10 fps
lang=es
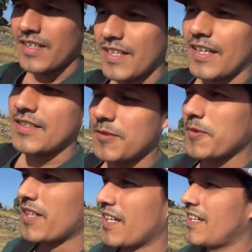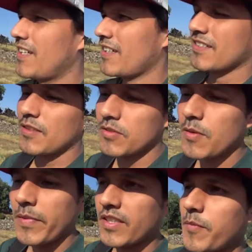Qué lástima que estamos
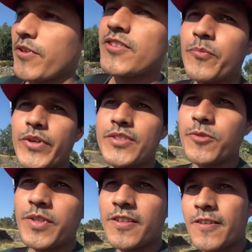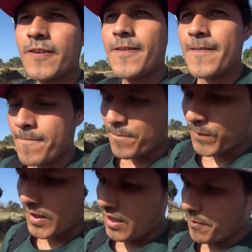en pandemia no se puede subir.
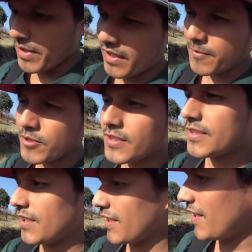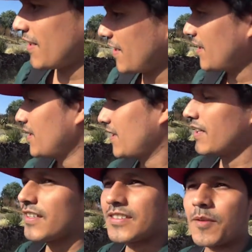Esperaremos hasta que
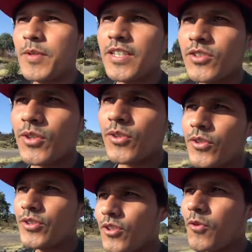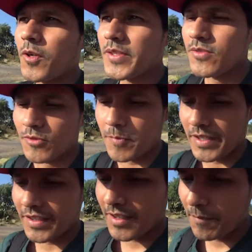termine todo y todo vuelve a su
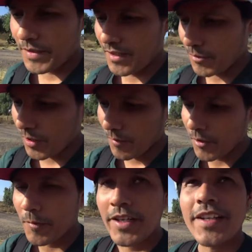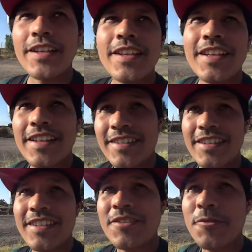normalidad para poder volver y,
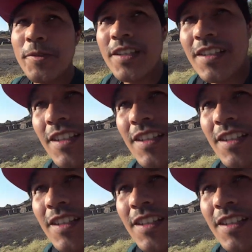intentar subir.